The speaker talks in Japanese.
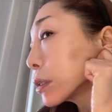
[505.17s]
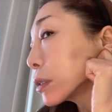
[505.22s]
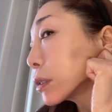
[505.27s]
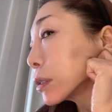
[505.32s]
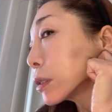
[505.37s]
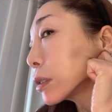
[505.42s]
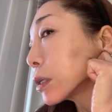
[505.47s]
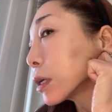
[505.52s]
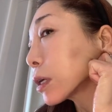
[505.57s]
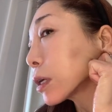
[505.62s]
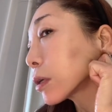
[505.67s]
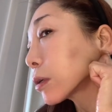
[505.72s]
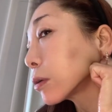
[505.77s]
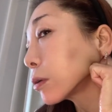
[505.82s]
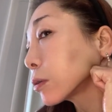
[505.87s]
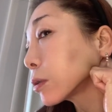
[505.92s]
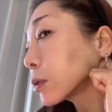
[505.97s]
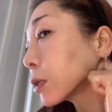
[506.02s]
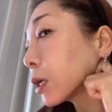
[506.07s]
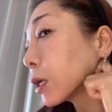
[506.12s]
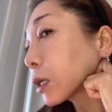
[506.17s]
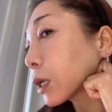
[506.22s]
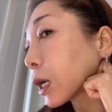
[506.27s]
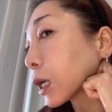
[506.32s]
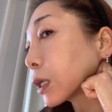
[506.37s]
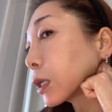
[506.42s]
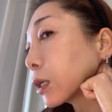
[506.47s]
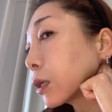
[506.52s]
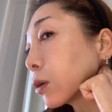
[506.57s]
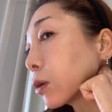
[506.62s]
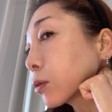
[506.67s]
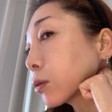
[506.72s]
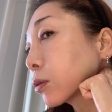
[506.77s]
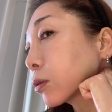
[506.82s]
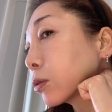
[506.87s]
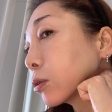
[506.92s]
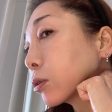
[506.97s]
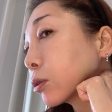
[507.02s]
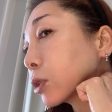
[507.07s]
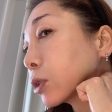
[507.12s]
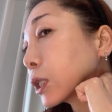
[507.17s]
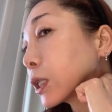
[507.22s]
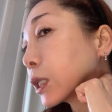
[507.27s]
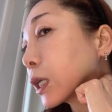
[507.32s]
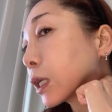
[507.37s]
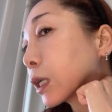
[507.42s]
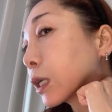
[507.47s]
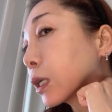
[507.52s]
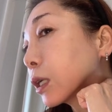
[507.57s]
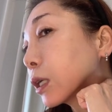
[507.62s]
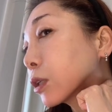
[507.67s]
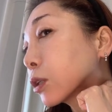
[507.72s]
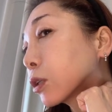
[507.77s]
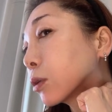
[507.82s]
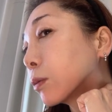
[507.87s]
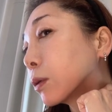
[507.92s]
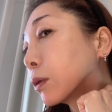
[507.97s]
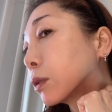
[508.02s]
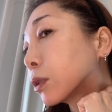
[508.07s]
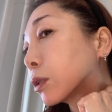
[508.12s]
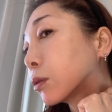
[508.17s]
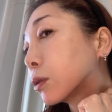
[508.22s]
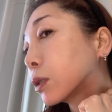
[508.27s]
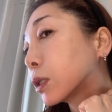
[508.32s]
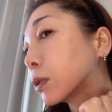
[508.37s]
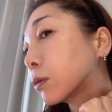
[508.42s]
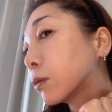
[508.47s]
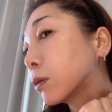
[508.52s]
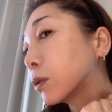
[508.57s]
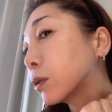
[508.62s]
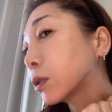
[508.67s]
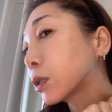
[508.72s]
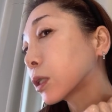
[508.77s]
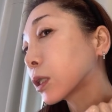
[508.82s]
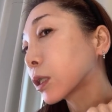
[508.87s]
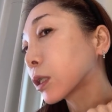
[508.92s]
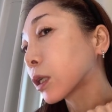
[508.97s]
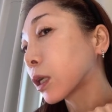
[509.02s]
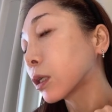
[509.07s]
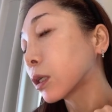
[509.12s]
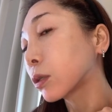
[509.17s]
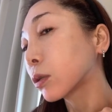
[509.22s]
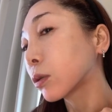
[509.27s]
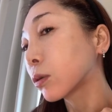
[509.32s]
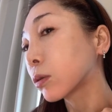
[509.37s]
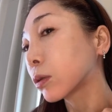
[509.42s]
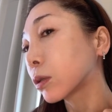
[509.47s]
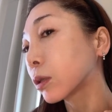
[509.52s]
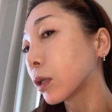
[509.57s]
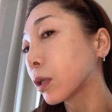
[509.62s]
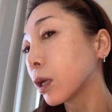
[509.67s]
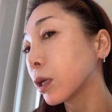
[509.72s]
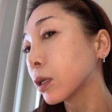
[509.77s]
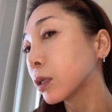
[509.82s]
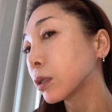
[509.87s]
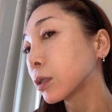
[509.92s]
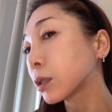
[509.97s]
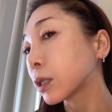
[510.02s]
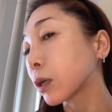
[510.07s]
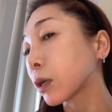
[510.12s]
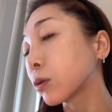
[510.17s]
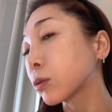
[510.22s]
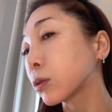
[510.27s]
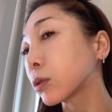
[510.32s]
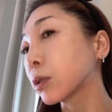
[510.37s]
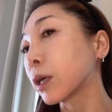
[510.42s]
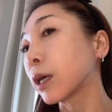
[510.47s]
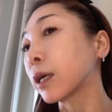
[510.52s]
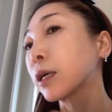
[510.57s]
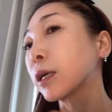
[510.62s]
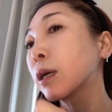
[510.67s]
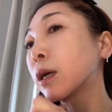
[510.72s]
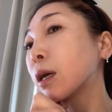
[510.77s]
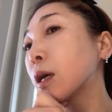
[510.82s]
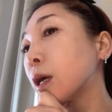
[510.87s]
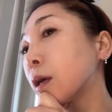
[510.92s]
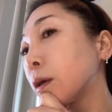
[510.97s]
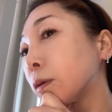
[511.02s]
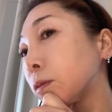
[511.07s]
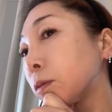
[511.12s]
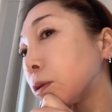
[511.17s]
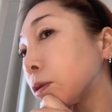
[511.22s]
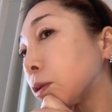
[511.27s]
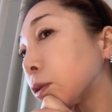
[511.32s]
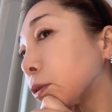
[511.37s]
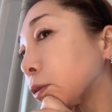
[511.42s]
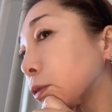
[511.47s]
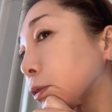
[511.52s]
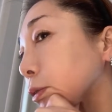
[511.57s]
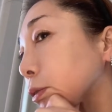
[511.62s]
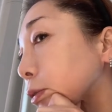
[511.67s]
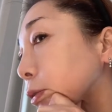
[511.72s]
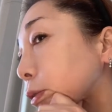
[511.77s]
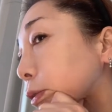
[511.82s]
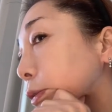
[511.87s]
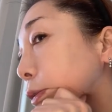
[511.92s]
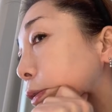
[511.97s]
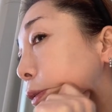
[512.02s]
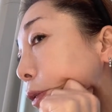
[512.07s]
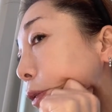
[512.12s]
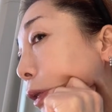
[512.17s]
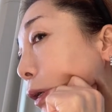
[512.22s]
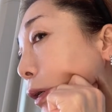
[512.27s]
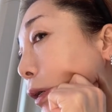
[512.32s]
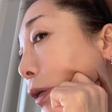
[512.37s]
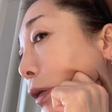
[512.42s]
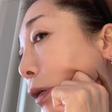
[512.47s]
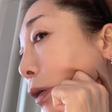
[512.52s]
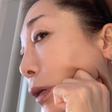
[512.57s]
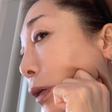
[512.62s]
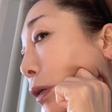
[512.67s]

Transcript: 入れ込んで鍵ロックしながら首筋をしっかりとって鎖骨ラインもう一度グッとって